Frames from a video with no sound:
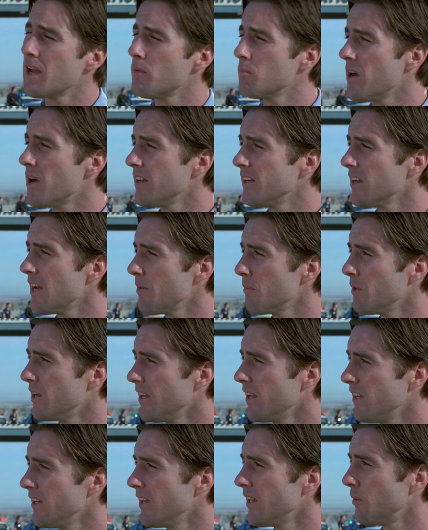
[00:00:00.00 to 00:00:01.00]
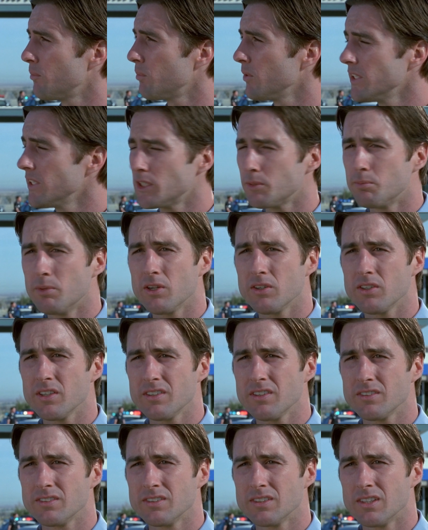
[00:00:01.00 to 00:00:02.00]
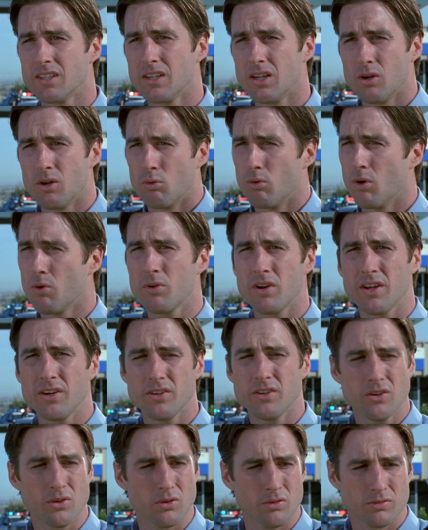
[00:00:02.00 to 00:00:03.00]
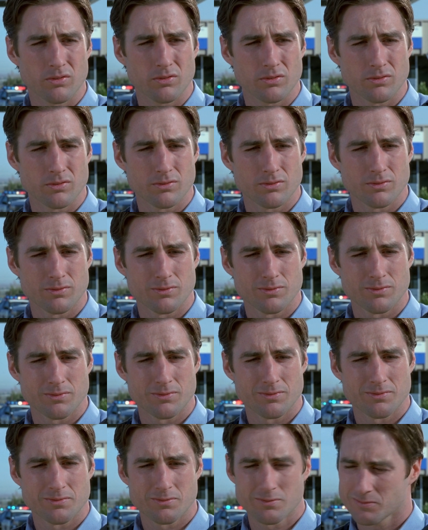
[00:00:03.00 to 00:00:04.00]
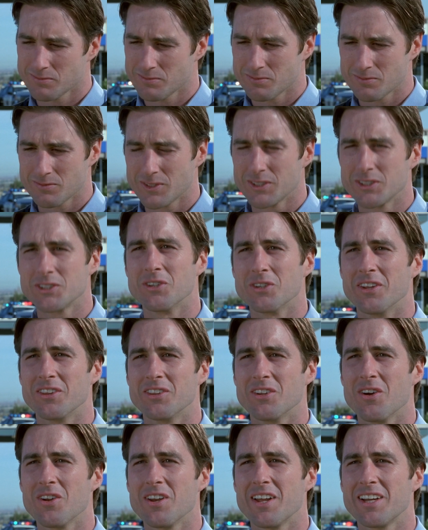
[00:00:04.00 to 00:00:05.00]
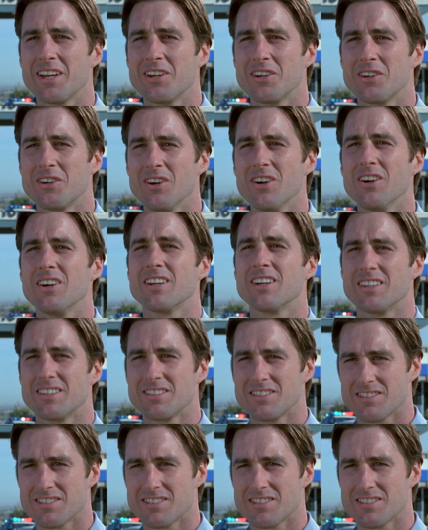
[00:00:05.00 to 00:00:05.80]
होता और मेरा हीरा पुलिस थाने में छुपा होता तो मैं क्या करता तब मैं एक चोर की तरह सोचने